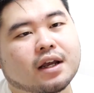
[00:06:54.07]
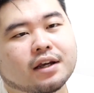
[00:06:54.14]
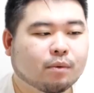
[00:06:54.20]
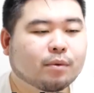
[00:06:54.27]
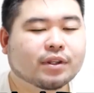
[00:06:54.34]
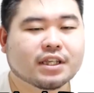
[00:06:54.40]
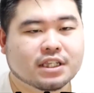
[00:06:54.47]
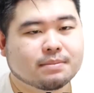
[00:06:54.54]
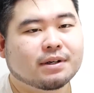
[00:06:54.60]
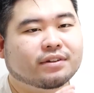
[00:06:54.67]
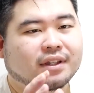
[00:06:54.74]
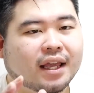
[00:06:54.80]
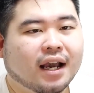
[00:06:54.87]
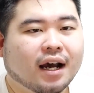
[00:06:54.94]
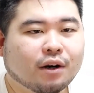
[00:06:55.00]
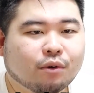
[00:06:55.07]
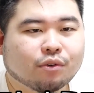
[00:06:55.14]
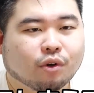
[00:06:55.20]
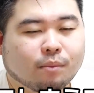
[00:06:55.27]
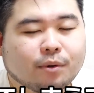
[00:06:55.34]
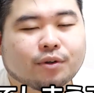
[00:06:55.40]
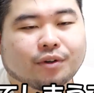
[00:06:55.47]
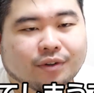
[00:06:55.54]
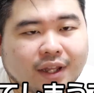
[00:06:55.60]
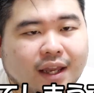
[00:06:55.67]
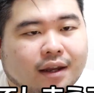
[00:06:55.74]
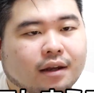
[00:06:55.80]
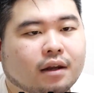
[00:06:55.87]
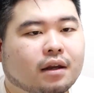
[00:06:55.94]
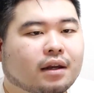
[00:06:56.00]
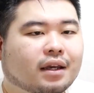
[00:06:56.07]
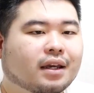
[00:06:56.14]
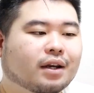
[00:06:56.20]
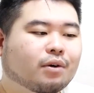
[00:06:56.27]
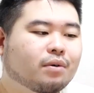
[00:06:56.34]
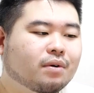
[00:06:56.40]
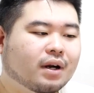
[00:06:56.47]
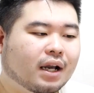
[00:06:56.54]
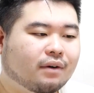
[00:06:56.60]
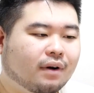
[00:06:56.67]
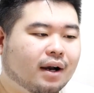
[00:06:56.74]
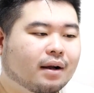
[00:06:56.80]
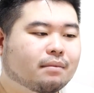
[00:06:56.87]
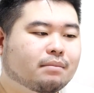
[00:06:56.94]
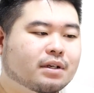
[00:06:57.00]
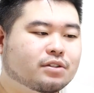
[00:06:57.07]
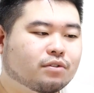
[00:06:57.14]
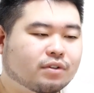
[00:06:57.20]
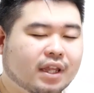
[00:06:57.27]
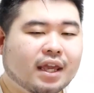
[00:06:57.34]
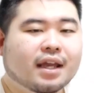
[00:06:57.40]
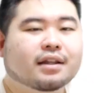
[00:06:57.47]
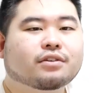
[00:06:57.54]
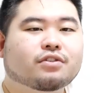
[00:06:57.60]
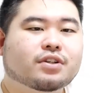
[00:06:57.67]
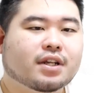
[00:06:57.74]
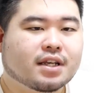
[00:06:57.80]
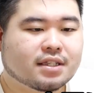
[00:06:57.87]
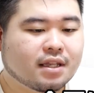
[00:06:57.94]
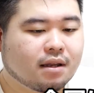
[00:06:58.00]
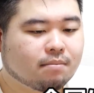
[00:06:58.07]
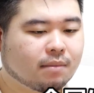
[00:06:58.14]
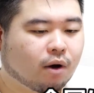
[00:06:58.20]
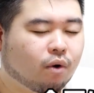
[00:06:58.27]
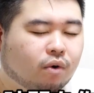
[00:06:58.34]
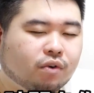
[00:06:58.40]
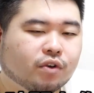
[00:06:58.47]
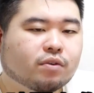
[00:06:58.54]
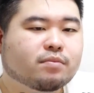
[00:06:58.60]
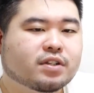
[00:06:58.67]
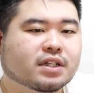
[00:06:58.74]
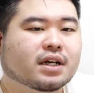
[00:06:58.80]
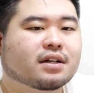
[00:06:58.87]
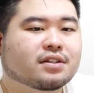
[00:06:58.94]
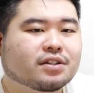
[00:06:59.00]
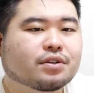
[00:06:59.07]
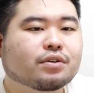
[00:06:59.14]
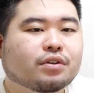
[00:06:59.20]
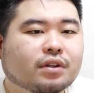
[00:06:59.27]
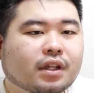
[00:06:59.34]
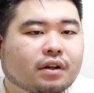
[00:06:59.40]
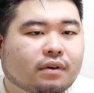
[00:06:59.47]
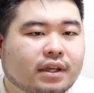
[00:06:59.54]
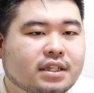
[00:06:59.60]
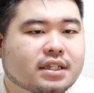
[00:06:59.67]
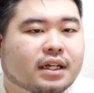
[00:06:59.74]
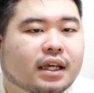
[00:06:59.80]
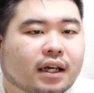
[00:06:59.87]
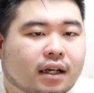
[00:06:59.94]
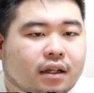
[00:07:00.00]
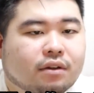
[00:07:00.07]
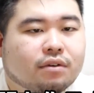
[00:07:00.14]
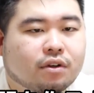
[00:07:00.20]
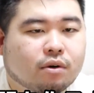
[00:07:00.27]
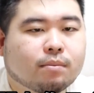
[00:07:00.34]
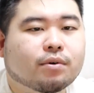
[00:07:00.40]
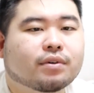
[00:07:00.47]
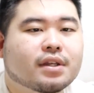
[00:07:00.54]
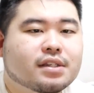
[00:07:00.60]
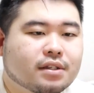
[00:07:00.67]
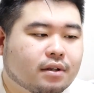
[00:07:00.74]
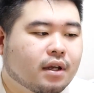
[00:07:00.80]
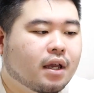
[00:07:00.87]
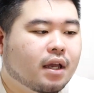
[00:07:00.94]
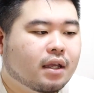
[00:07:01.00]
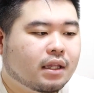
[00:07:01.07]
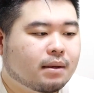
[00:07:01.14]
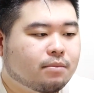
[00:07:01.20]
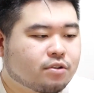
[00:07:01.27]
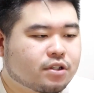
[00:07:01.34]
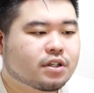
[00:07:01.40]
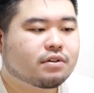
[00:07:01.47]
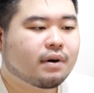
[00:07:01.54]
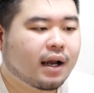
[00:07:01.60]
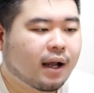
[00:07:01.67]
思ってしまうであろうと思うので、えー、今回は、まあその提案としてですね、まあ本を読む時間を作るっていうのはいいんじゃないかなというふうに思うんです。で、もしく